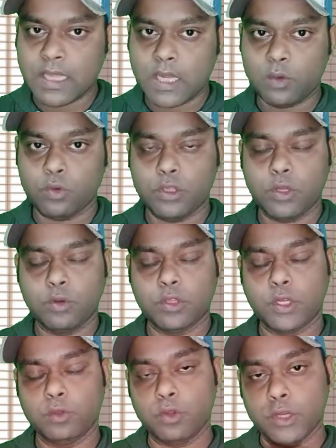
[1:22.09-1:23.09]
তার করতে করতে
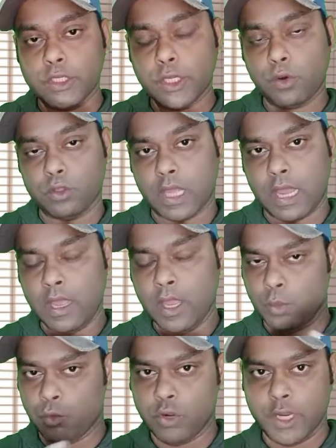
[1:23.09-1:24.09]
কিন্তু নিজের কথা
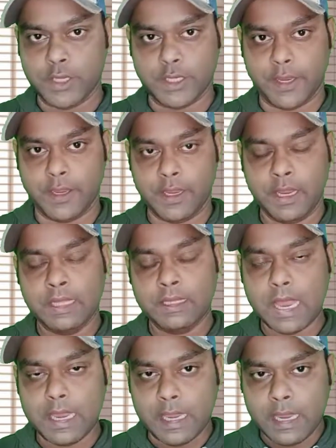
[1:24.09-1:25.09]
ভুলেই যাই
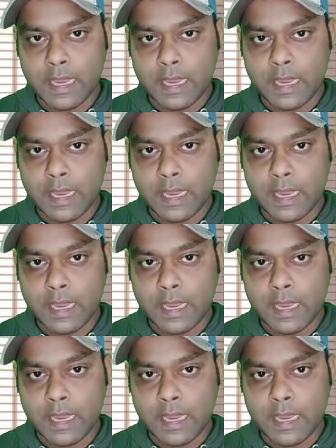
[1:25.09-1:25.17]
তাই